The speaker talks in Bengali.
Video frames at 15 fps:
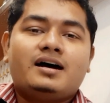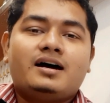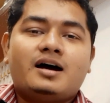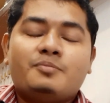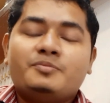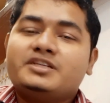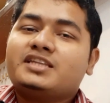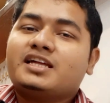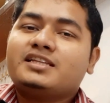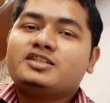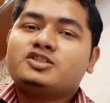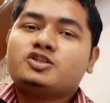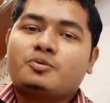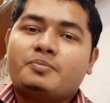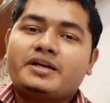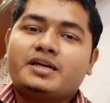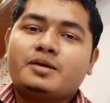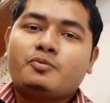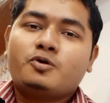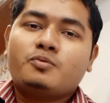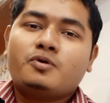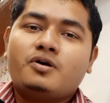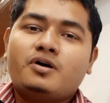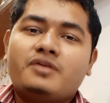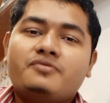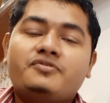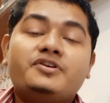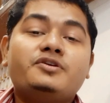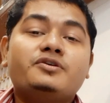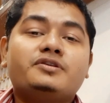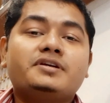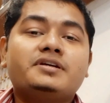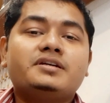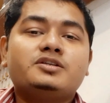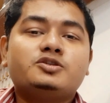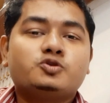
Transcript: আমি তাদের সবাইকে বলবো এই ভিডিওটি